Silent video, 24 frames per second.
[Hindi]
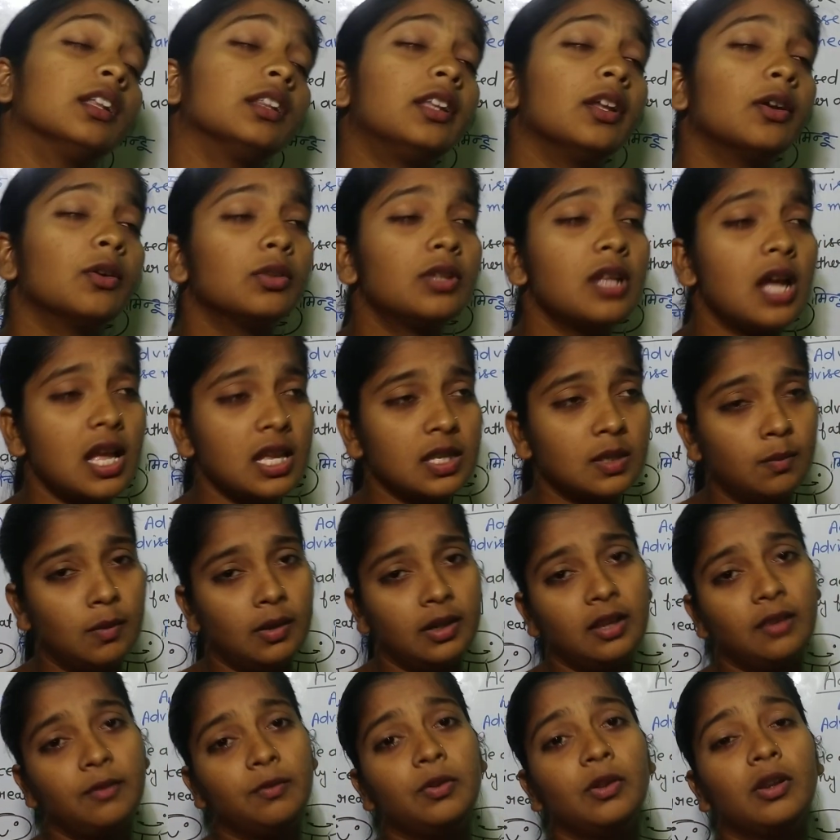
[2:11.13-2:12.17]
देवदास
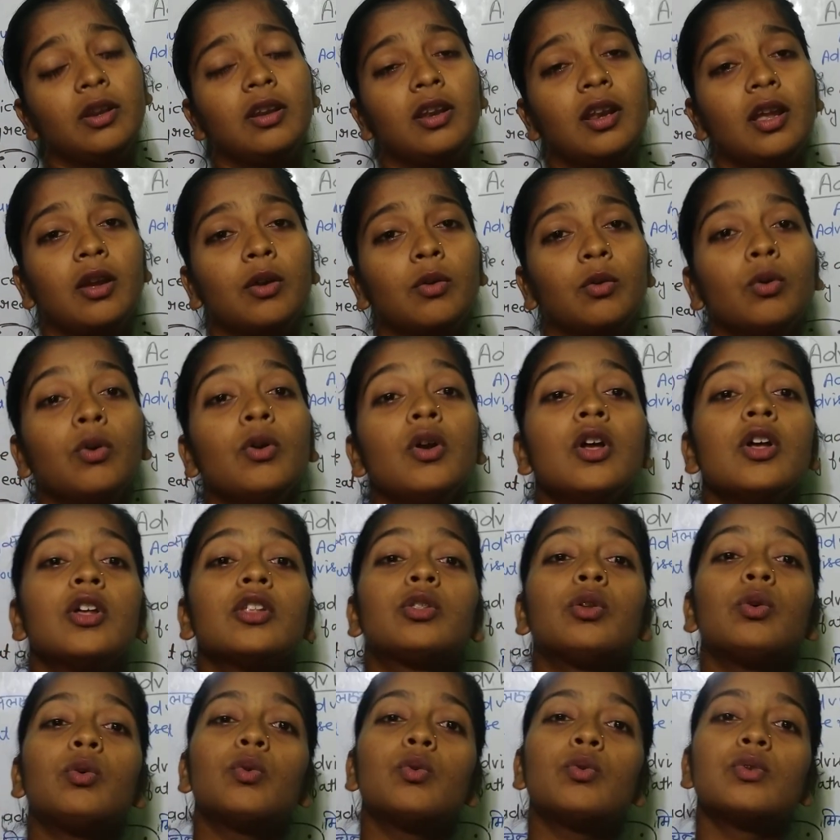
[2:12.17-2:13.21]
बने फिर रहे हो
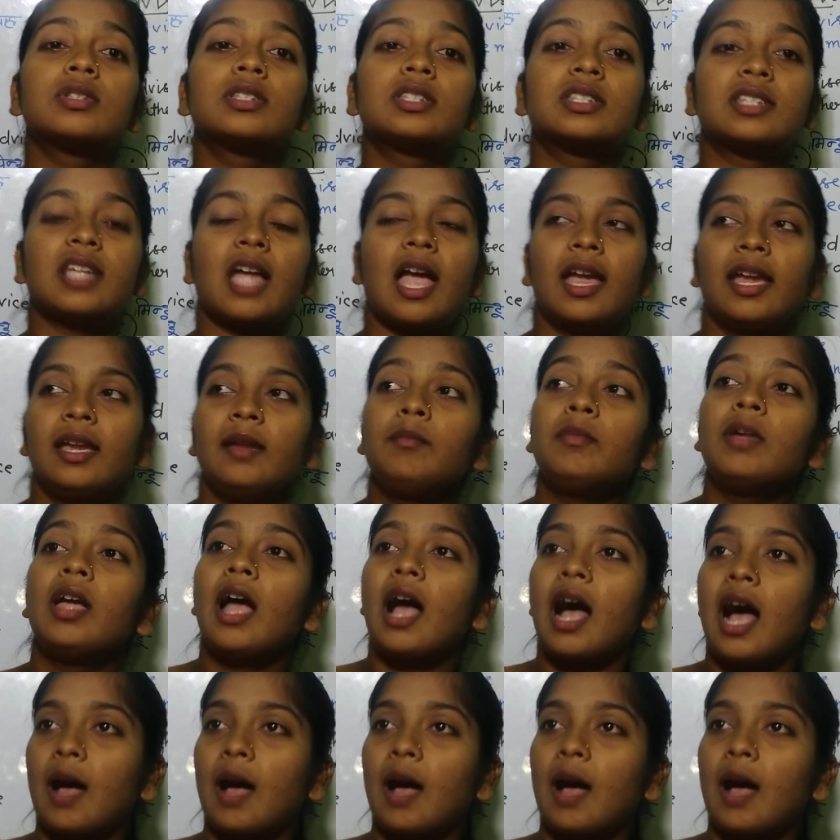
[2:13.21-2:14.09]
तो उस टाइम